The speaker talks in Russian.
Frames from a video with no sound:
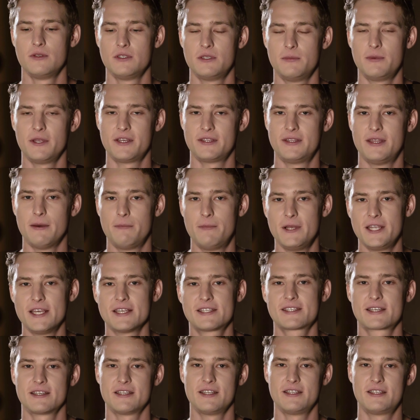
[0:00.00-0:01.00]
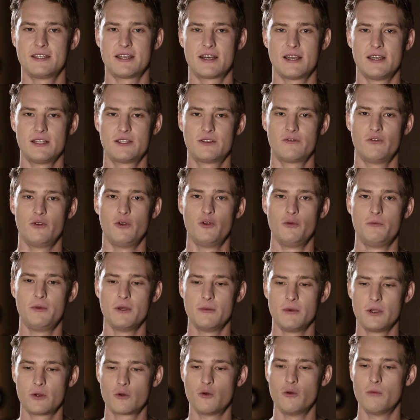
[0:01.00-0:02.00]
Теперь до блеска натирает свой
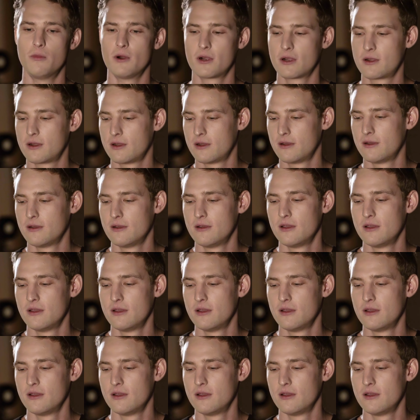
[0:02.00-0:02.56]
любимый кубок.